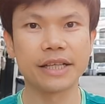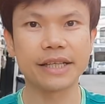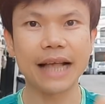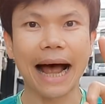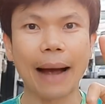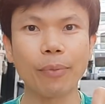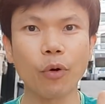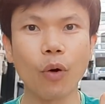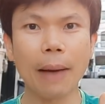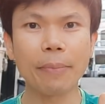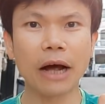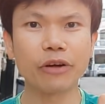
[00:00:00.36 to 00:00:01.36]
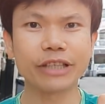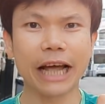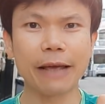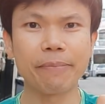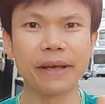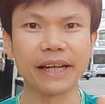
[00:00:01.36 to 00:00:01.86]
สามความเข้าใจ
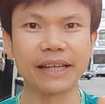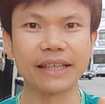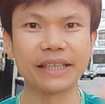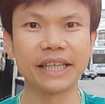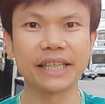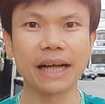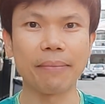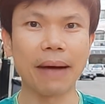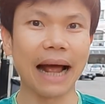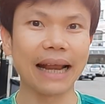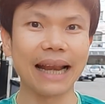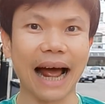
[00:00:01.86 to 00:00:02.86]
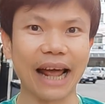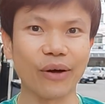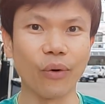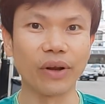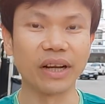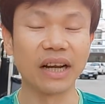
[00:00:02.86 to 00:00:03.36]
ผิดที่ทำให้หลายค
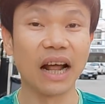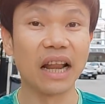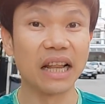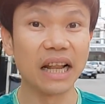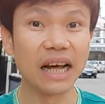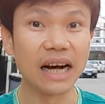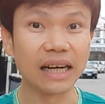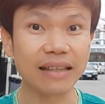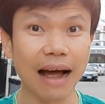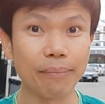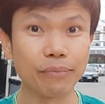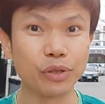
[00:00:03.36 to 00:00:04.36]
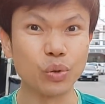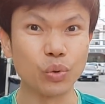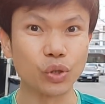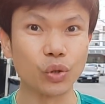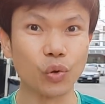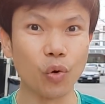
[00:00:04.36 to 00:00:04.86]
นเลิกทำ ยู
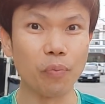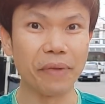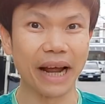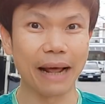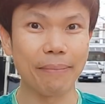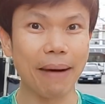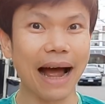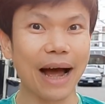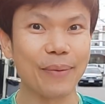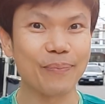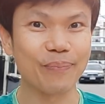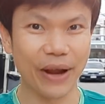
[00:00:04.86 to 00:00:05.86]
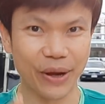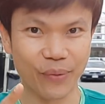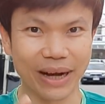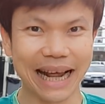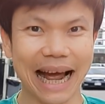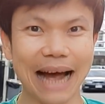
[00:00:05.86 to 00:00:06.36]
ทูบ มีอะไรบ้างไปดู
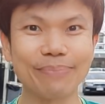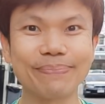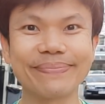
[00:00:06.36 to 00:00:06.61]
กันครับ